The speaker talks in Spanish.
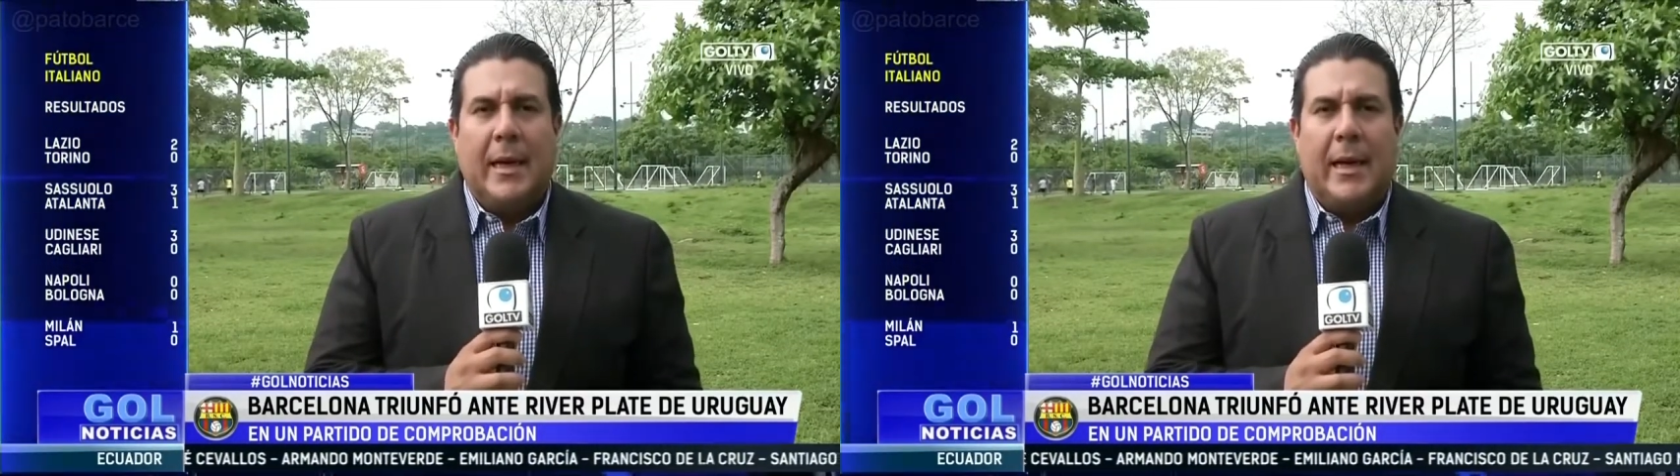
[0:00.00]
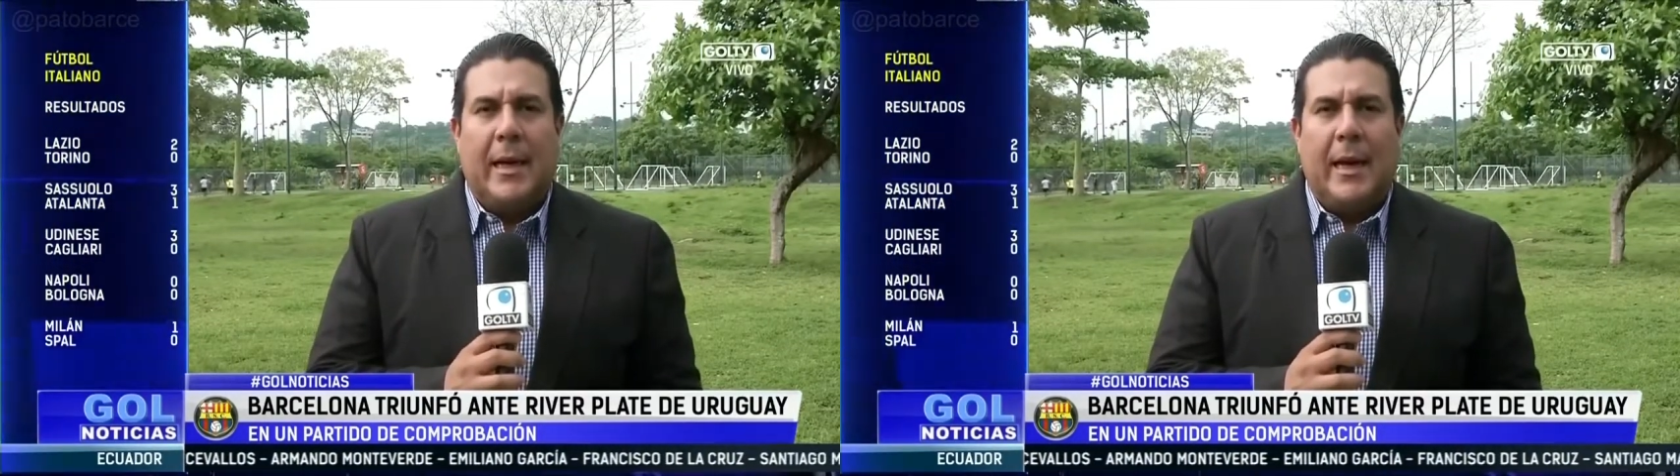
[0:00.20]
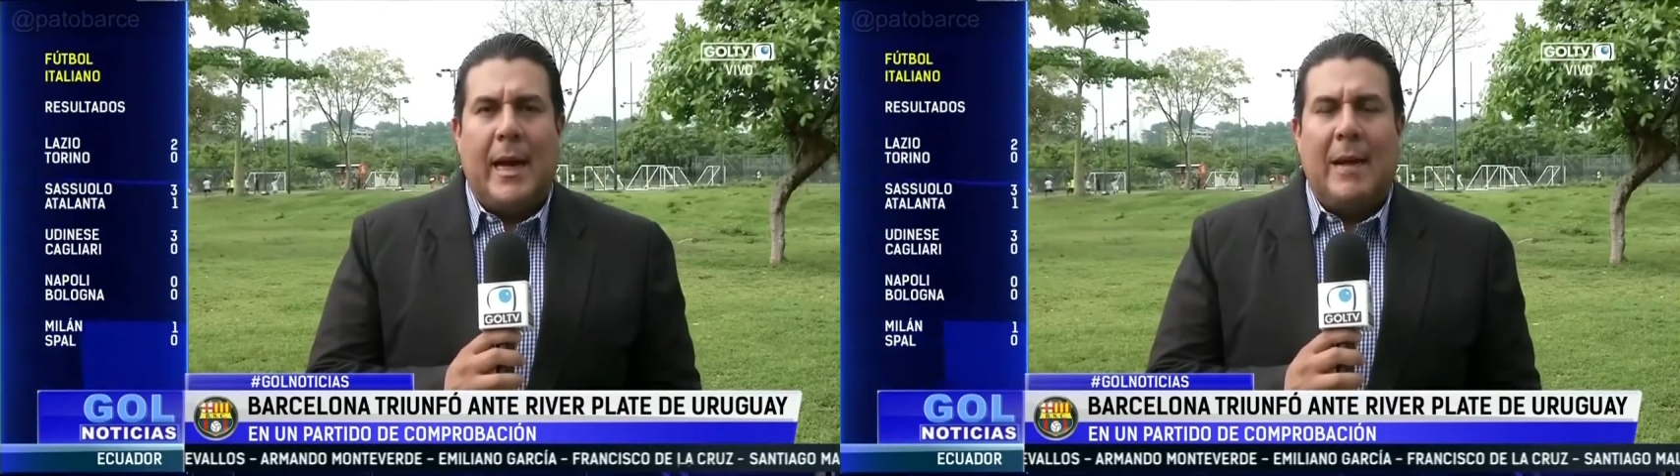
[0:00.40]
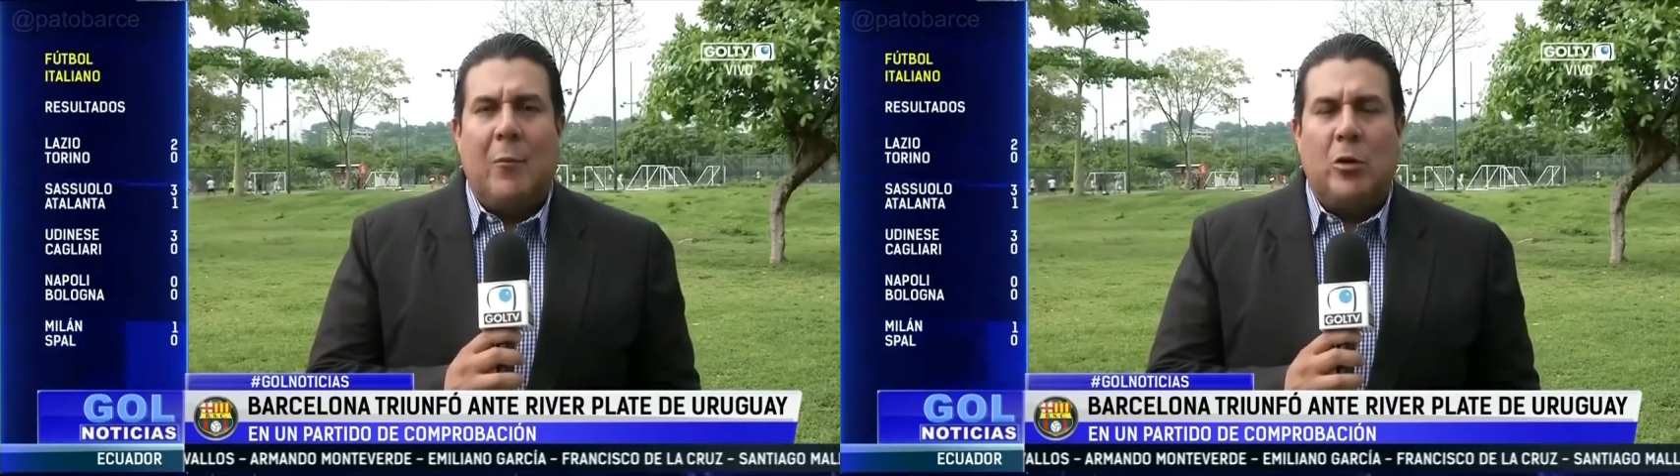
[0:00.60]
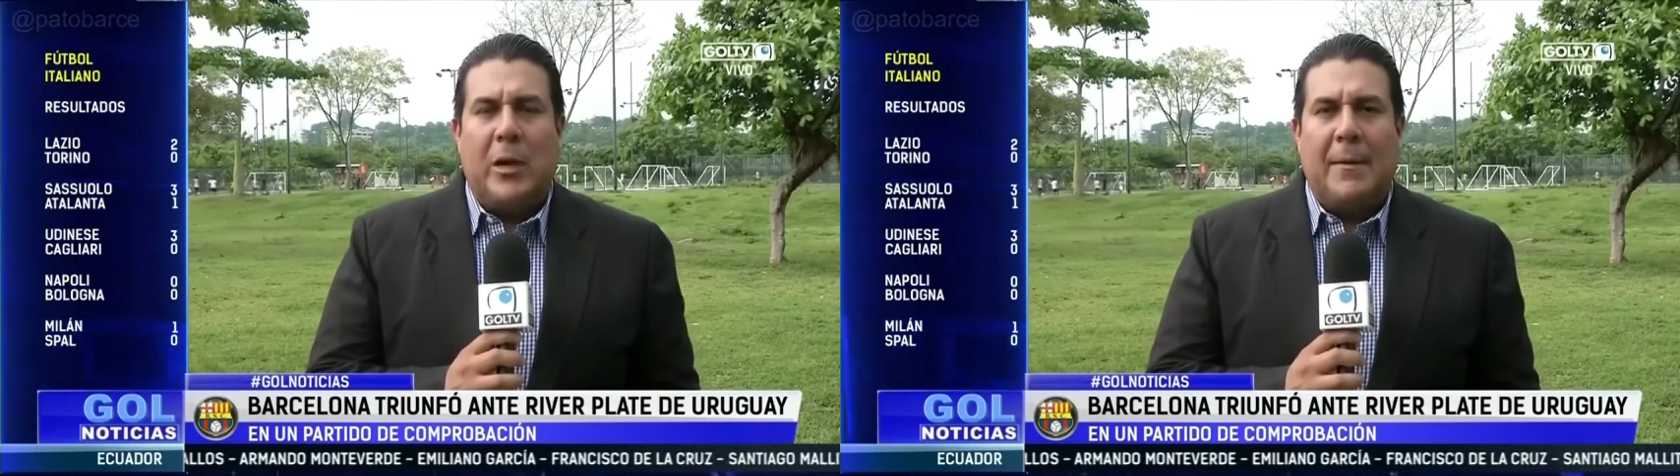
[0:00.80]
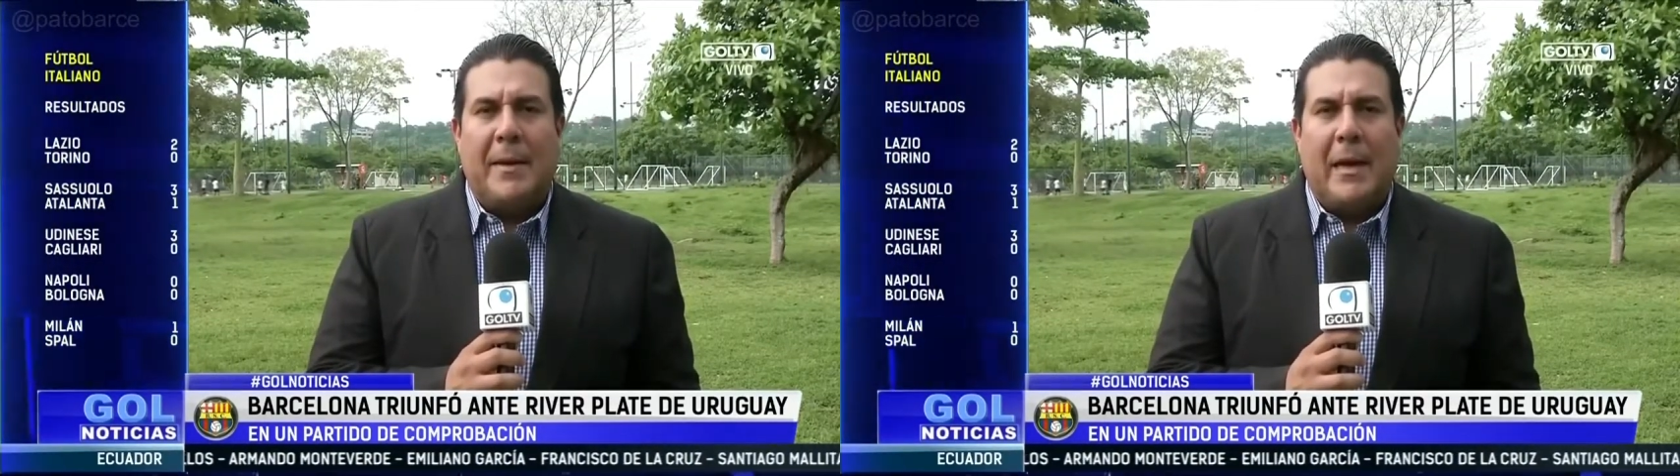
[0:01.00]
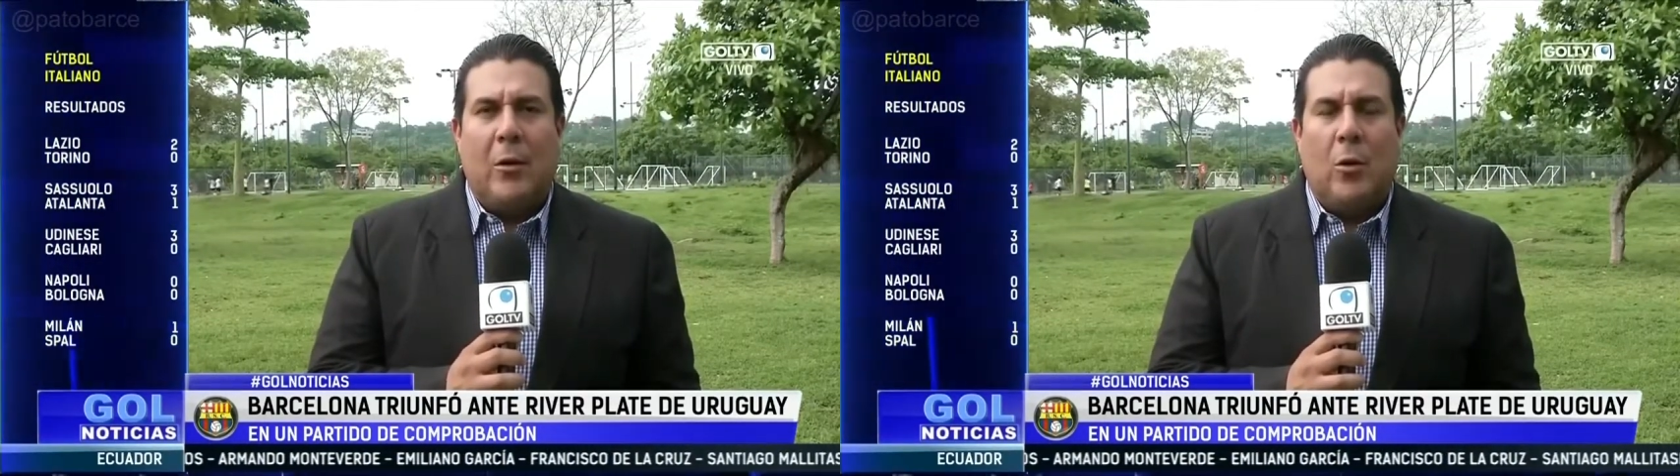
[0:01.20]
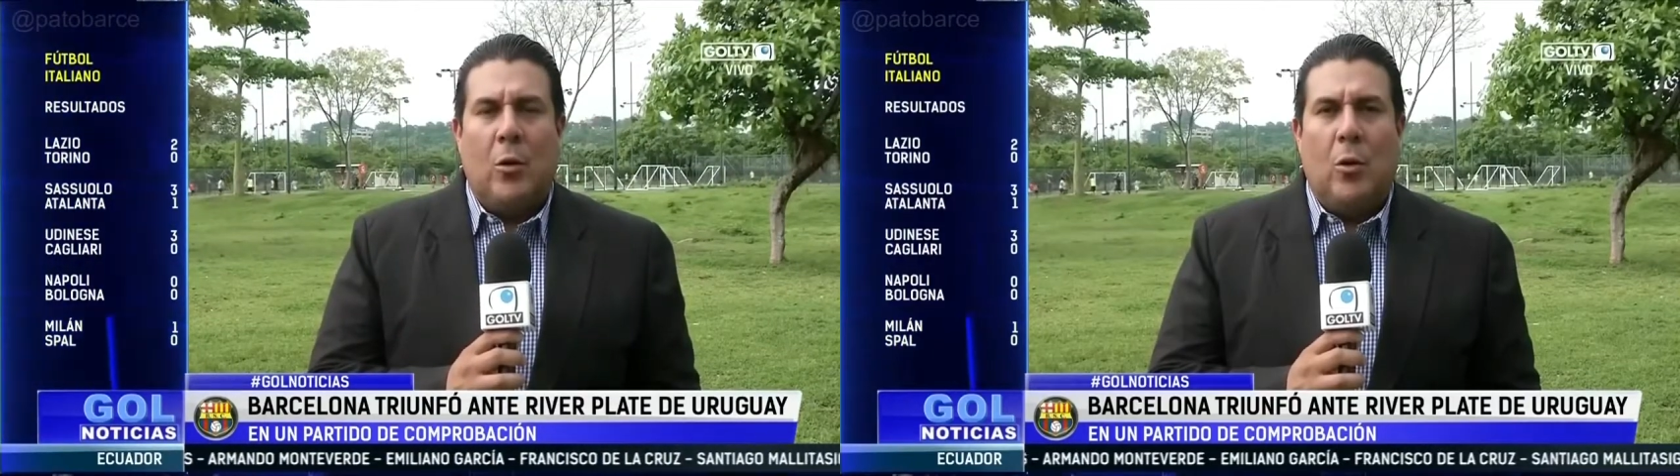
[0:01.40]
eh, en
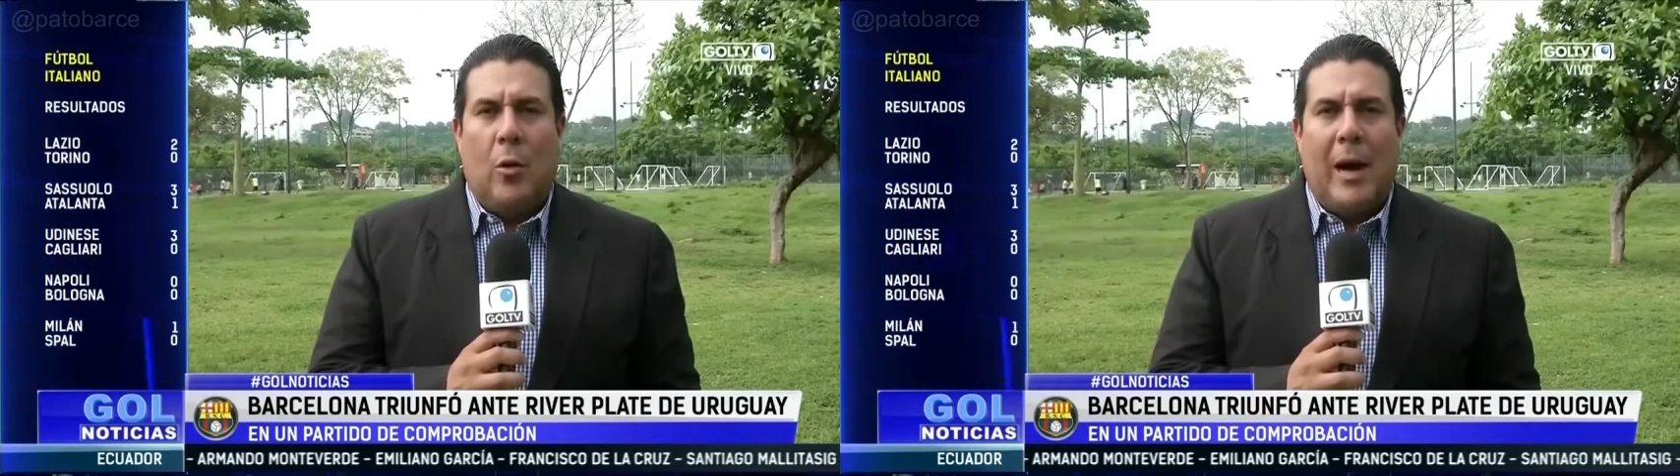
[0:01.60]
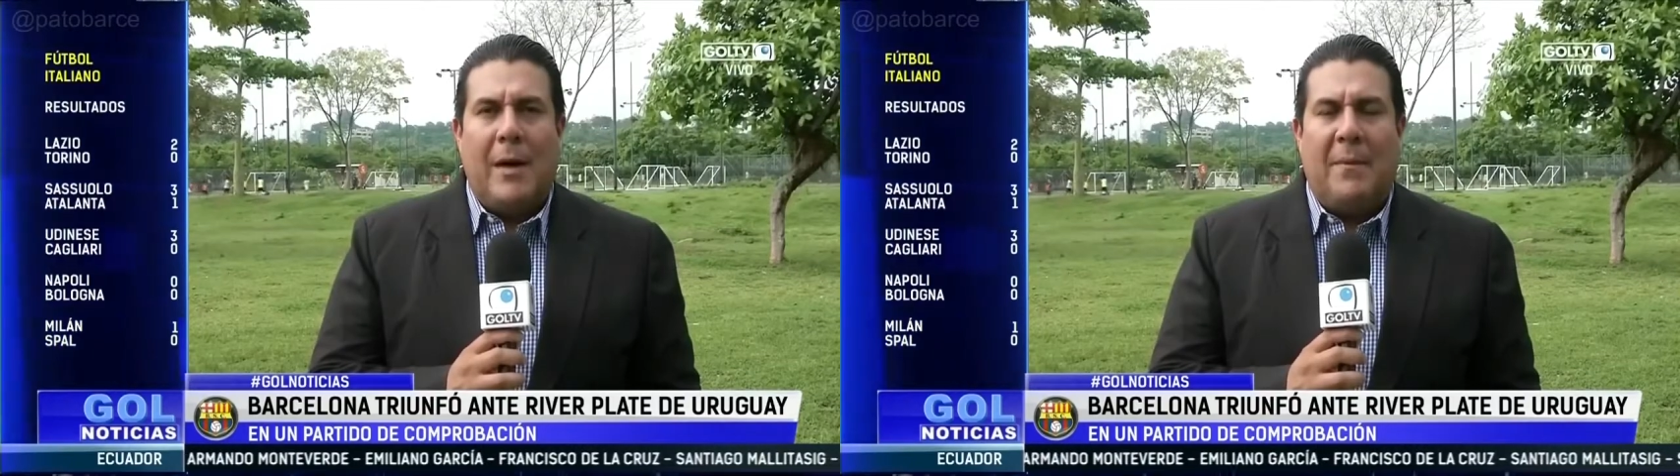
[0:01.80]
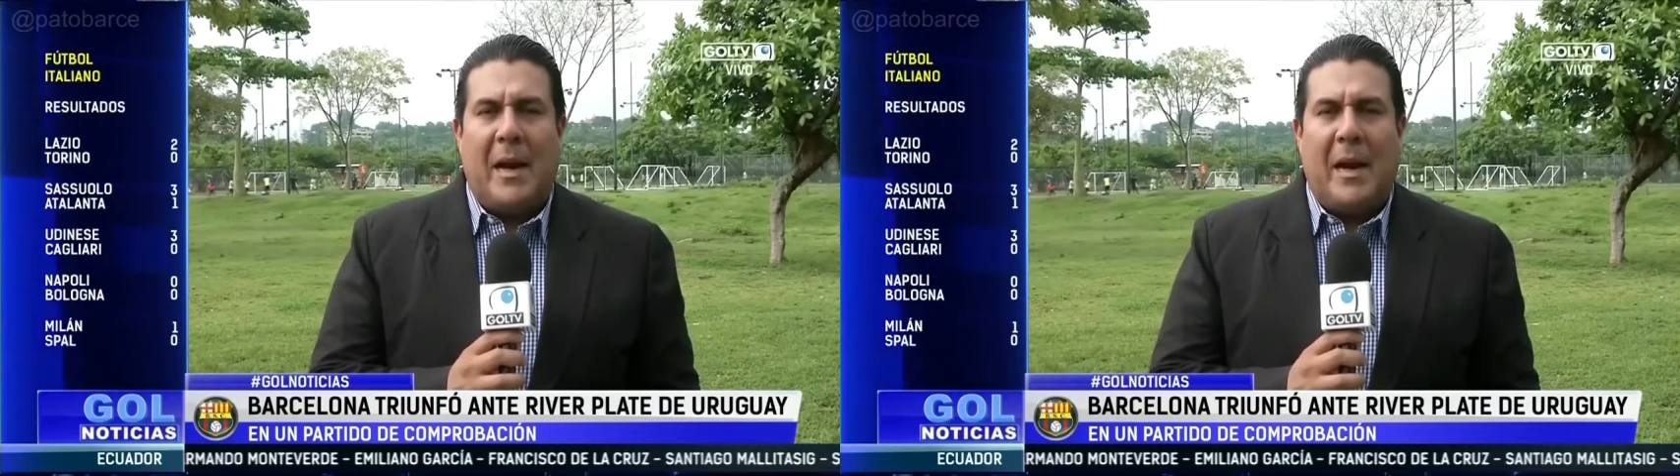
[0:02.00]
Montevideo, Uruguay,